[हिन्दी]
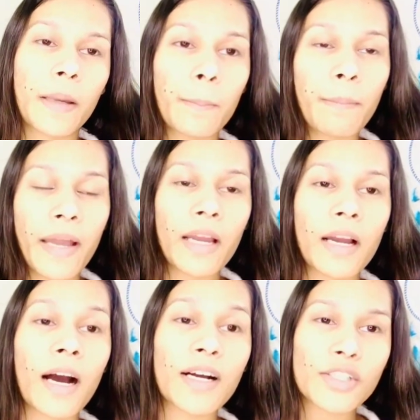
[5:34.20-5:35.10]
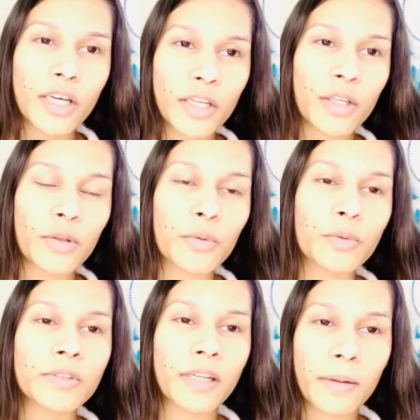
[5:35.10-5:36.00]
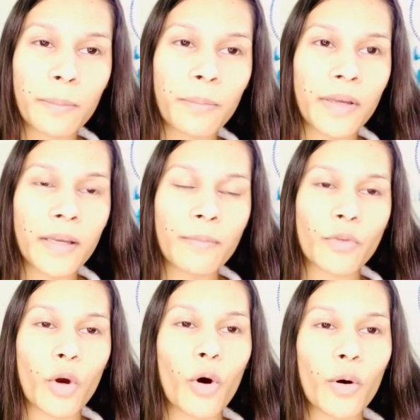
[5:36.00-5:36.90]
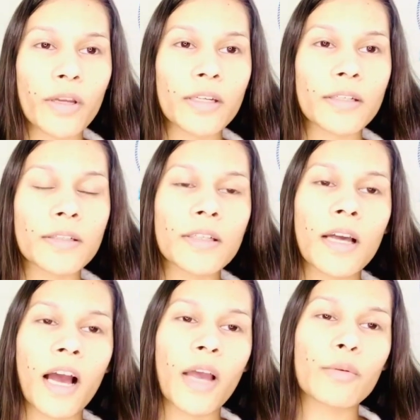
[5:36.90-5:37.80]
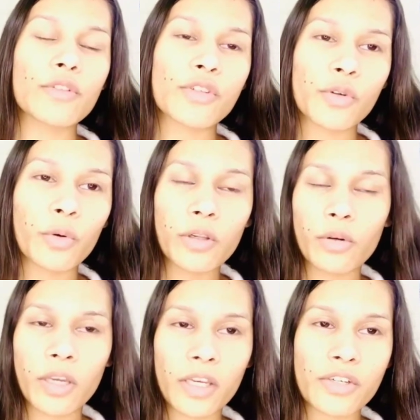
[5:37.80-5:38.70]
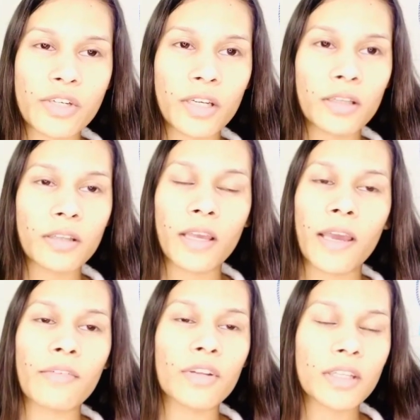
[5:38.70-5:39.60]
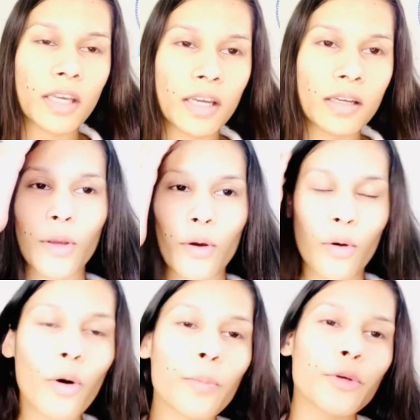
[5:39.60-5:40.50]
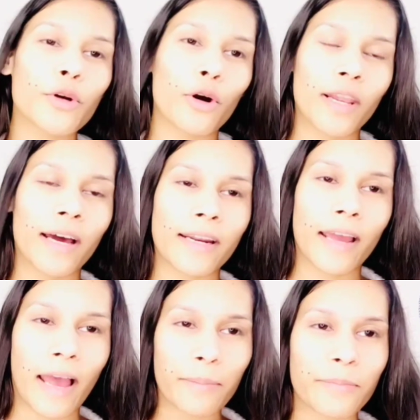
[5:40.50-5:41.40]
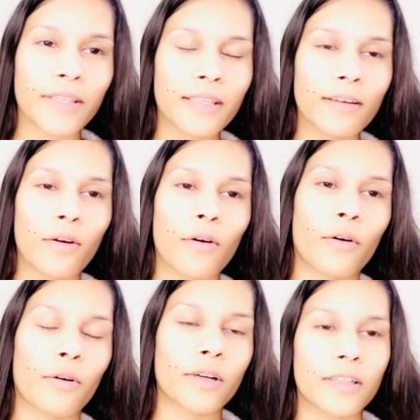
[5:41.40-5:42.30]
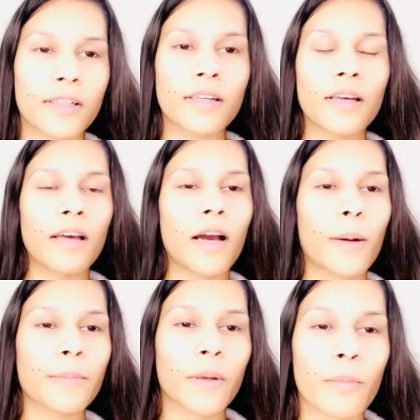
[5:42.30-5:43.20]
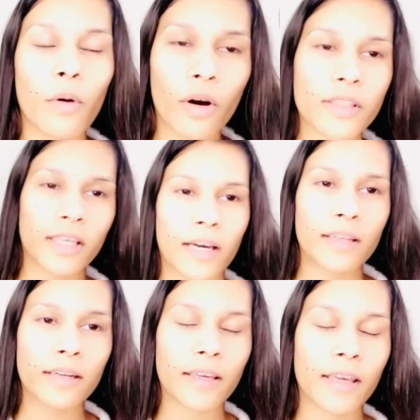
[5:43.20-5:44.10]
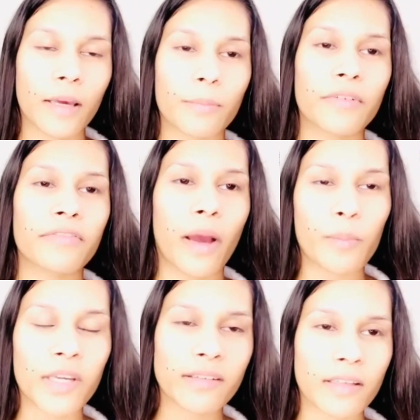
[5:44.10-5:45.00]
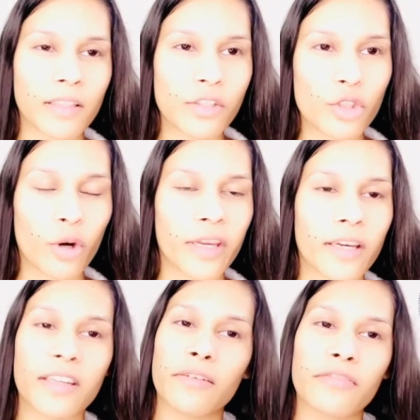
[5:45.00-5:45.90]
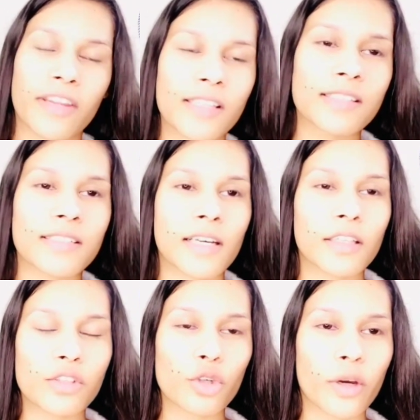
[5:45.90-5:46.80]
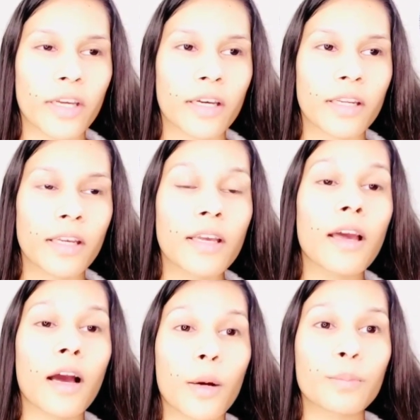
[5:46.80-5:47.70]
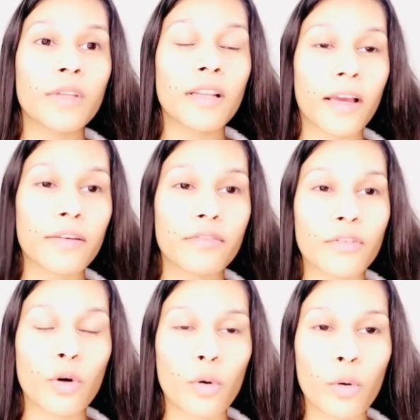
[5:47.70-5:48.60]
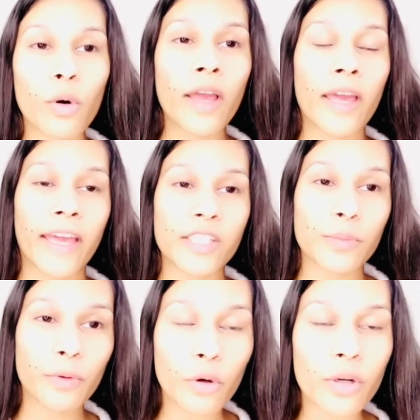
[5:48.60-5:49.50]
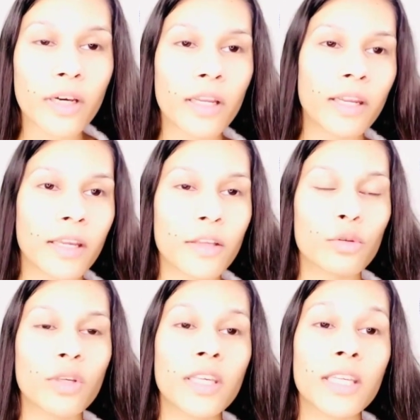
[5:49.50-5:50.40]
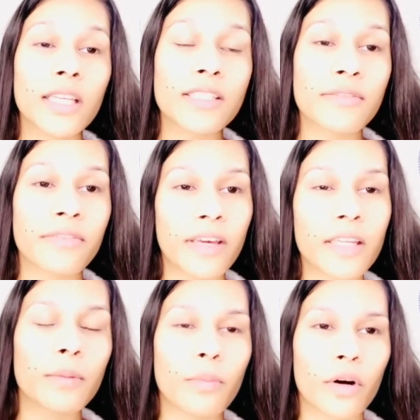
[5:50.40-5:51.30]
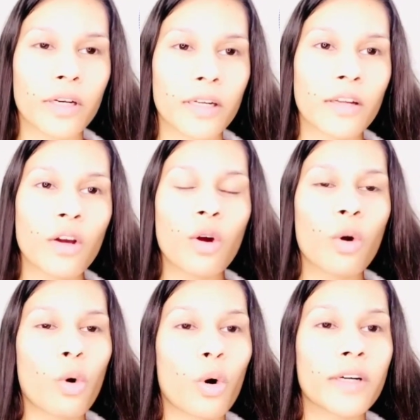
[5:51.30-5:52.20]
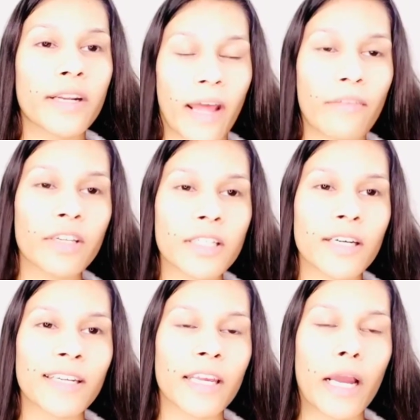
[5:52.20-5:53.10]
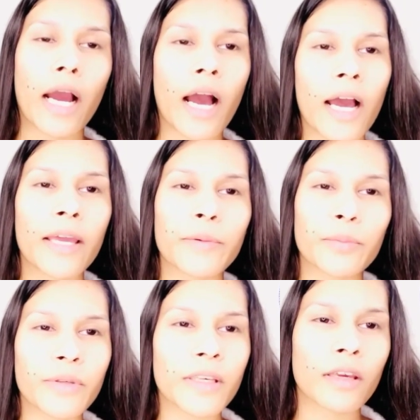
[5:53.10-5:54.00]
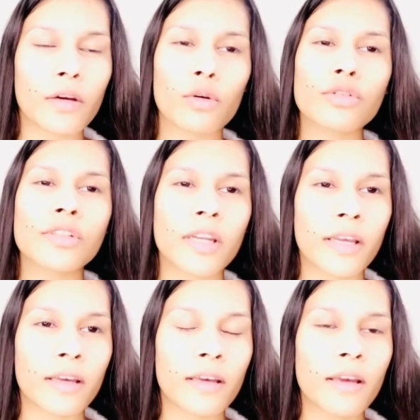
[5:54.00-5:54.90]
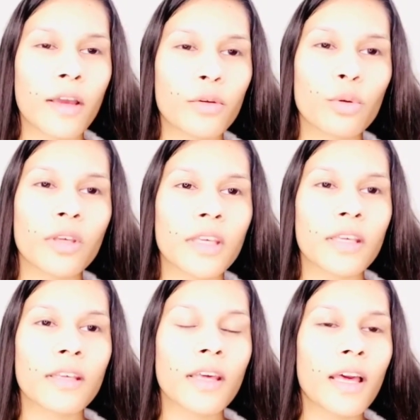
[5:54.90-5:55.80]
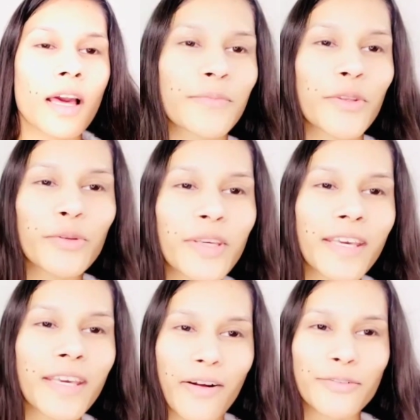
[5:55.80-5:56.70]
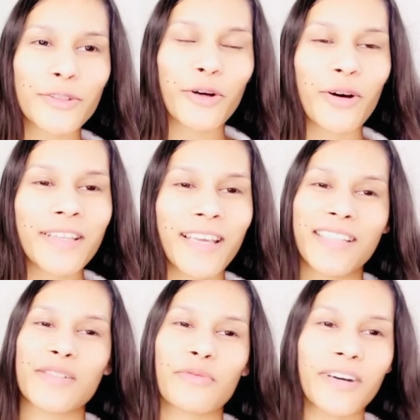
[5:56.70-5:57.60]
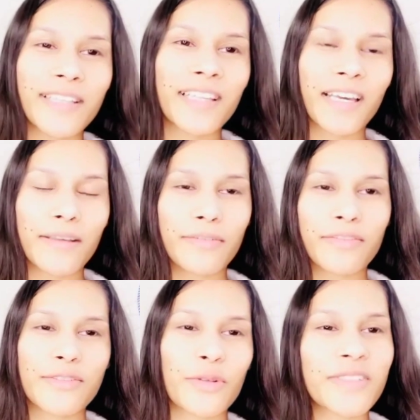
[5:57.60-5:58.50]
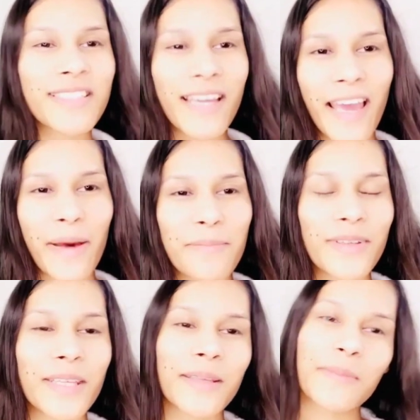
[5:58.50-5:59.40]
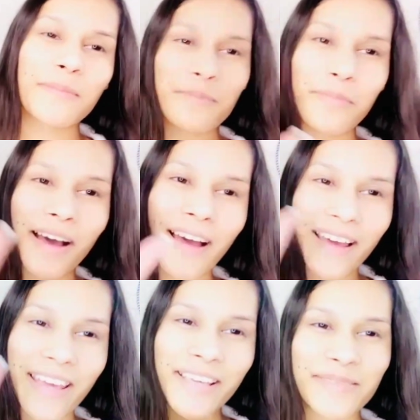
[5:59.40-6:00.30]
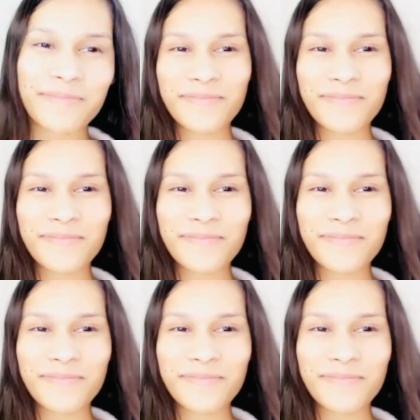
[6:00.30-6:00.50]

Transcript: मैं कहाँ जा रही हूँ ट्रिप पे और आई विल शो लोकेशन एवरीथिंग होप यू ऑल हर हैप्पी और अपना बहुत ख्याल रखें अपनी फैमिली के साथ इंजॉय करें फ्रेंड्स के साथ इंजॉय करें अपनी लाइफ को एक्सप्लोर करें क्योंकि इट्स वेरी इंपॉर्टेंट और ट्रैवल करें खाएं पिए खुश रहें क्योंकि कि आफ्टर ऑल इट्स वन लाइफ सो स्टे हैप्पी बाय